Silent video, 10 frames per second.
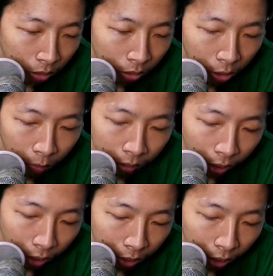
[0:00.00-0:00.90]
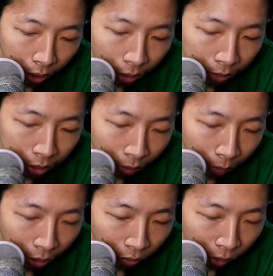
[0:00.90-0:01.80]
Sepertinya dia nggak bisa
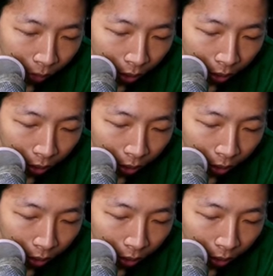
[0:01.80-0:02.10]
pakai VPN